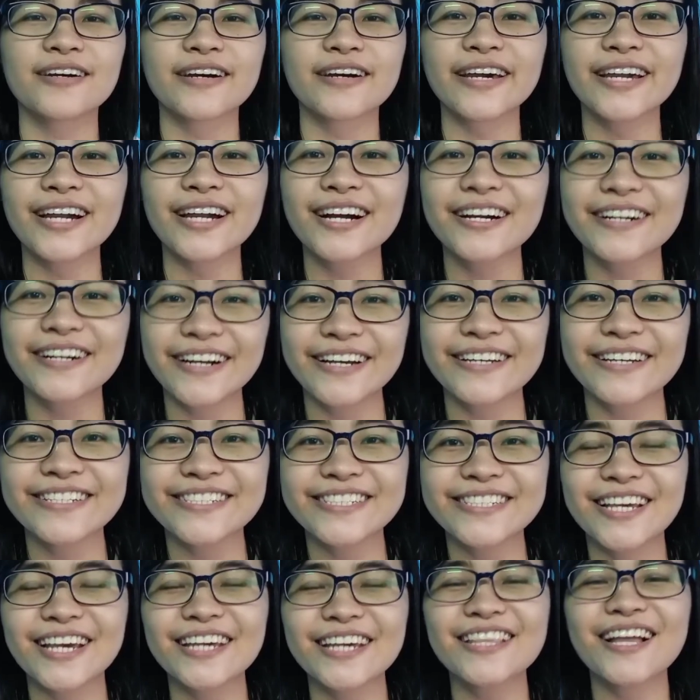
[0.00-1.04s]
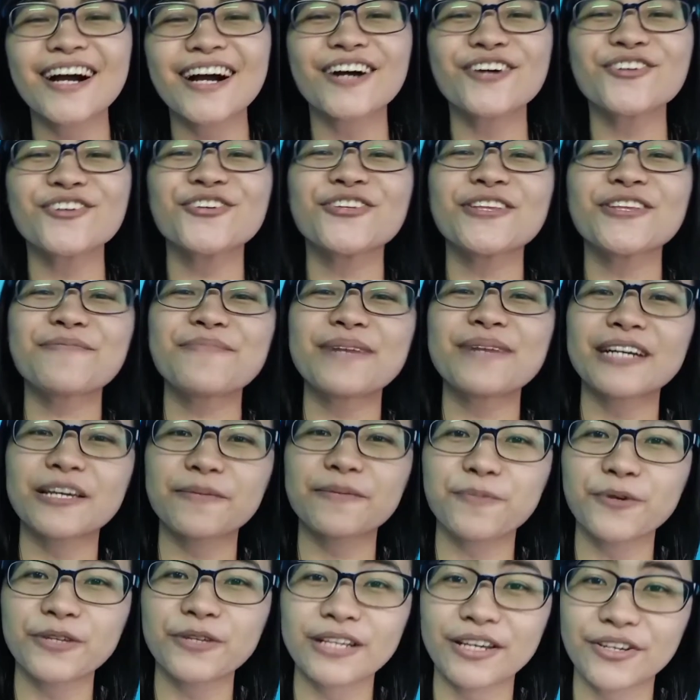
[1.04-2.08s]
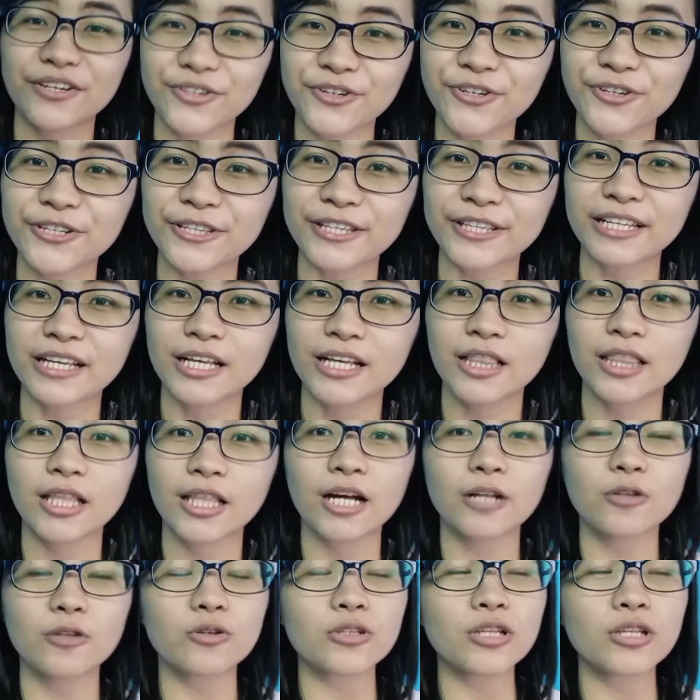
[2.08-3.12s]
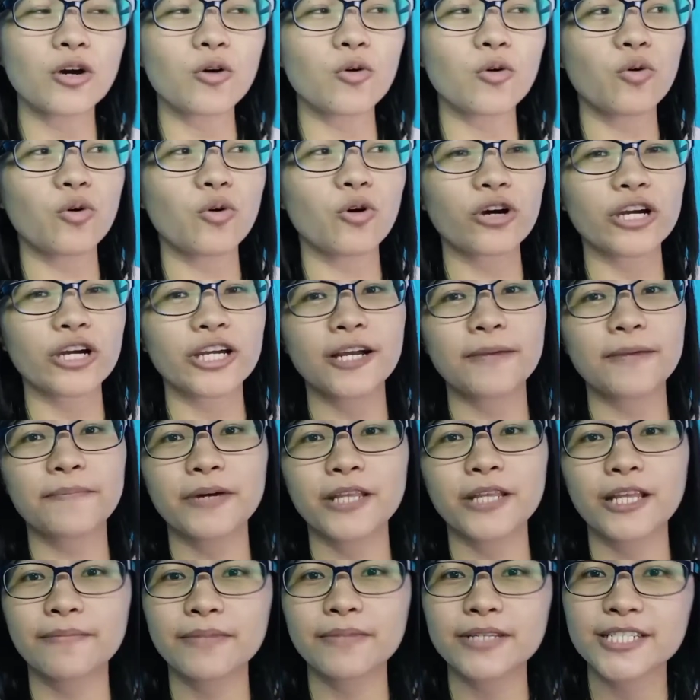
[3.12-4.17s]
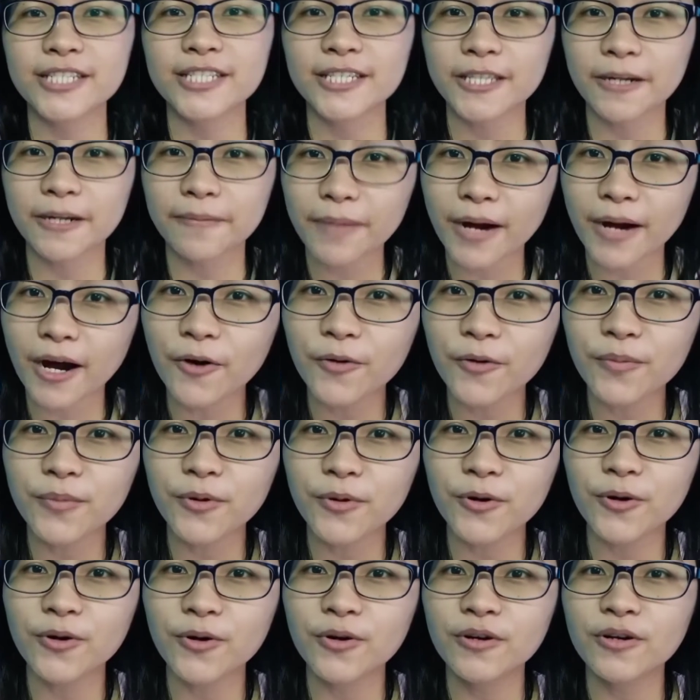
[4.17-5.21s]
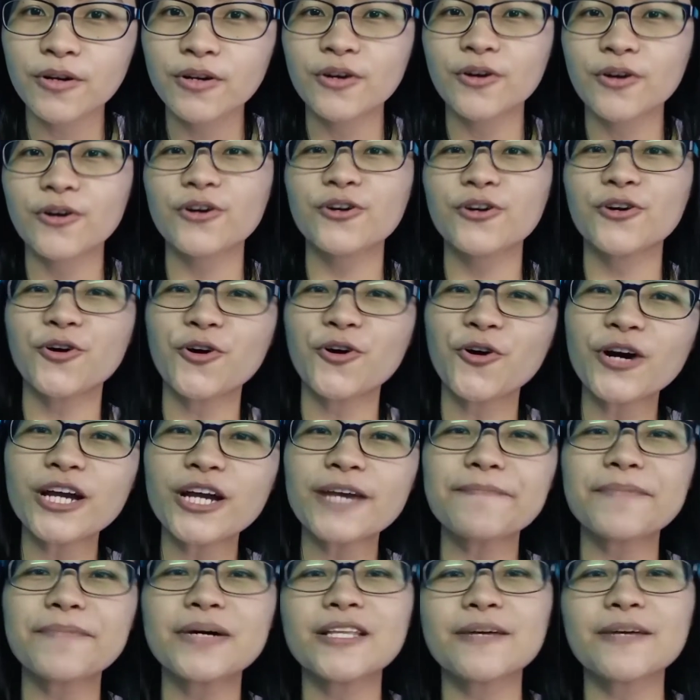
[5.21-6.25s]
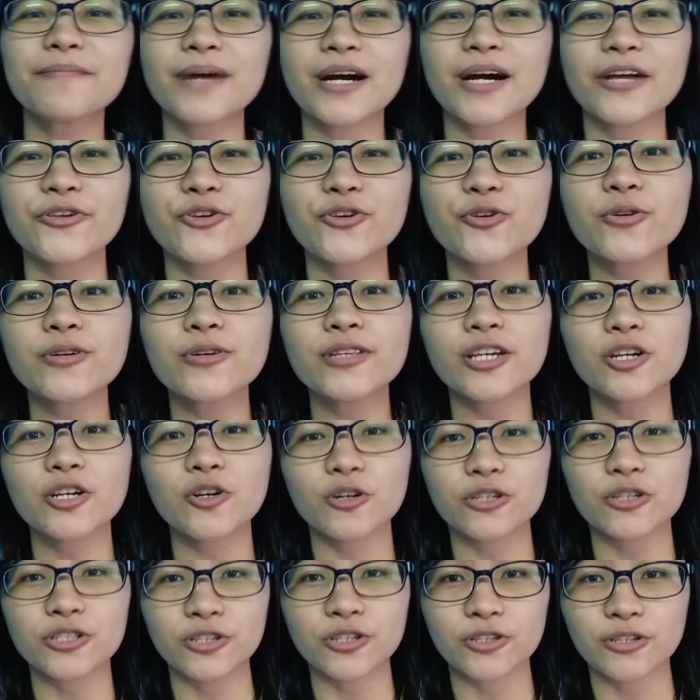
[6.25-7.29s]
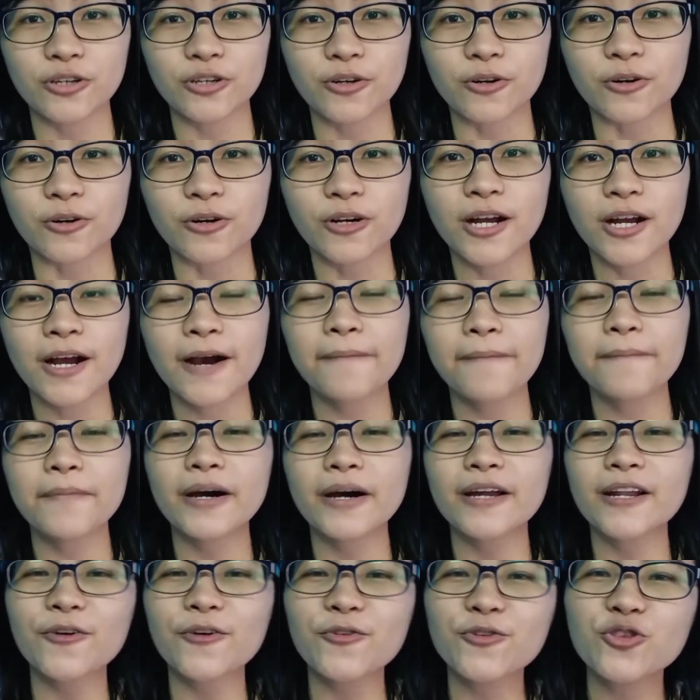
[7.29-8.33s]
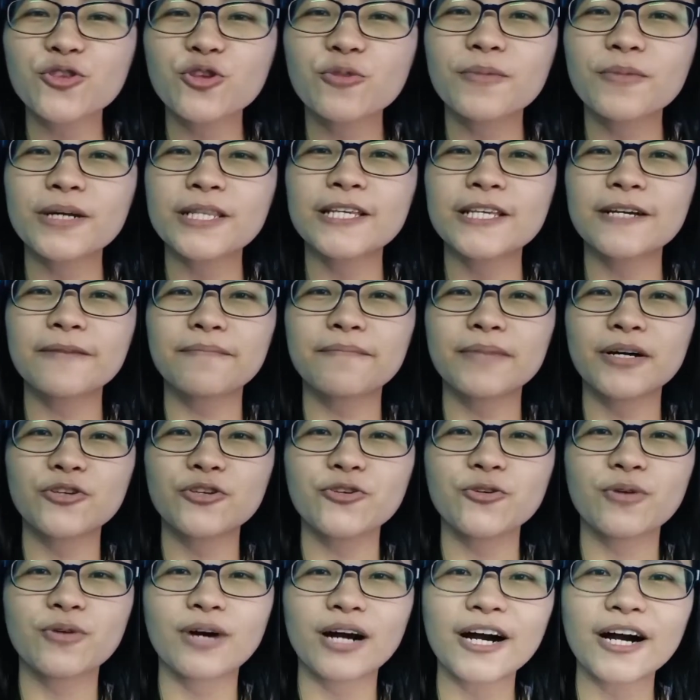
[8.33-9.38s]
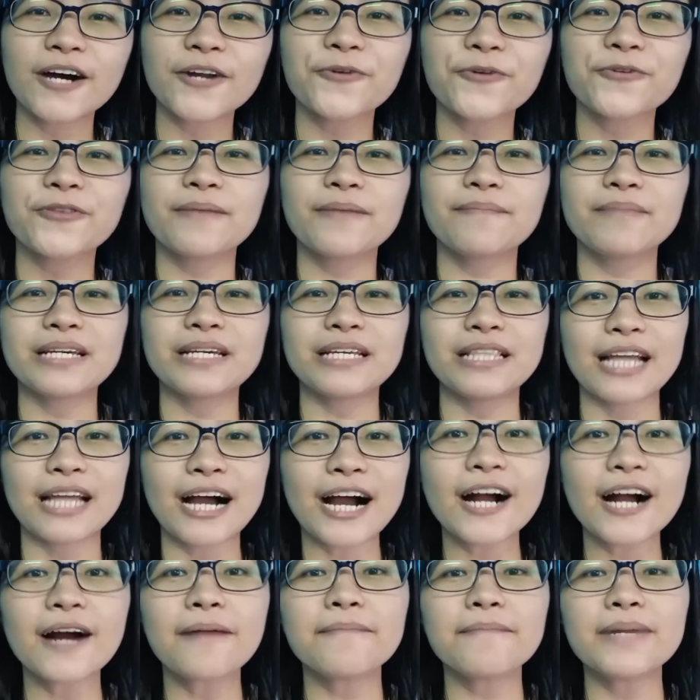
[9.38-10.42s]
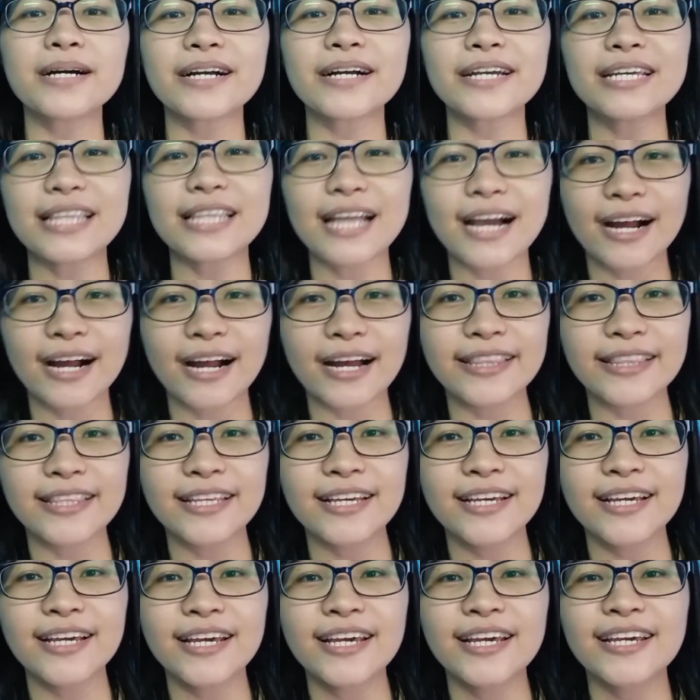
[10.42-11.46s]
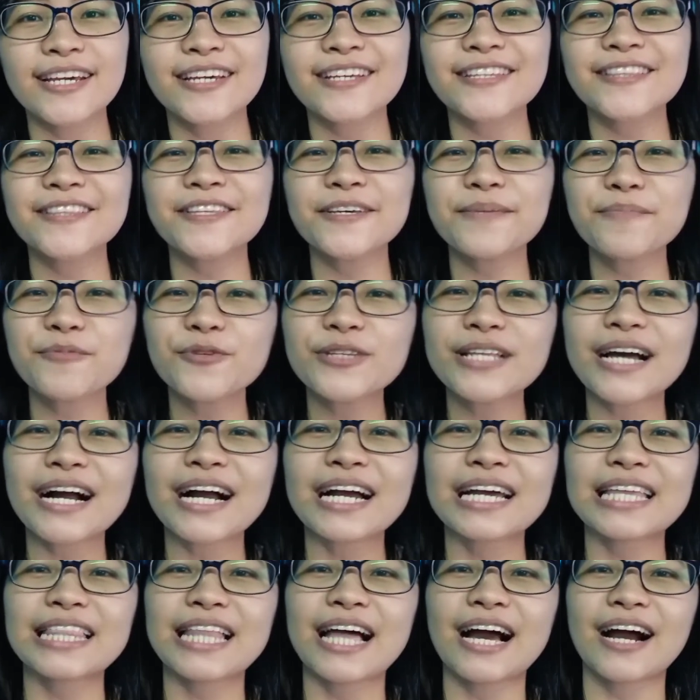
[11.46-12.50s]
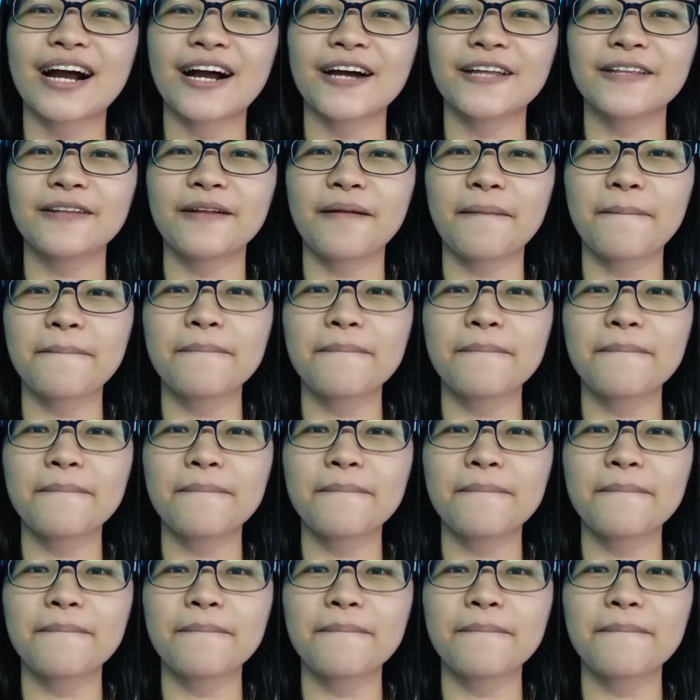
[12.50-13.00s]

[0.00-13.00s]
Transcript: Kaya guys, kailangan nyo na mag-ipon ngayon. Lalo na kung okay ka pa naman sa trabaho mo or okay pa naman yung negosyo nyo. Para kung dumating man yung araw na bigla kang mangailangan, hindi mo na kailangan